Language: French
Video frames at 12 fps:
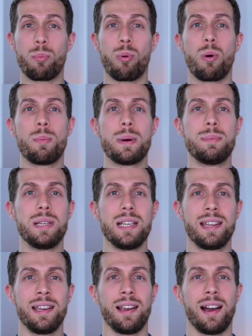
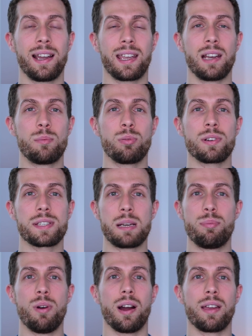probabilité à quel point ça
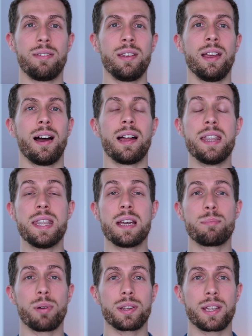peut arriver à
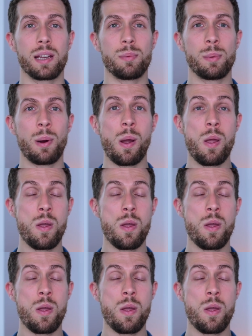n'importe quel moment,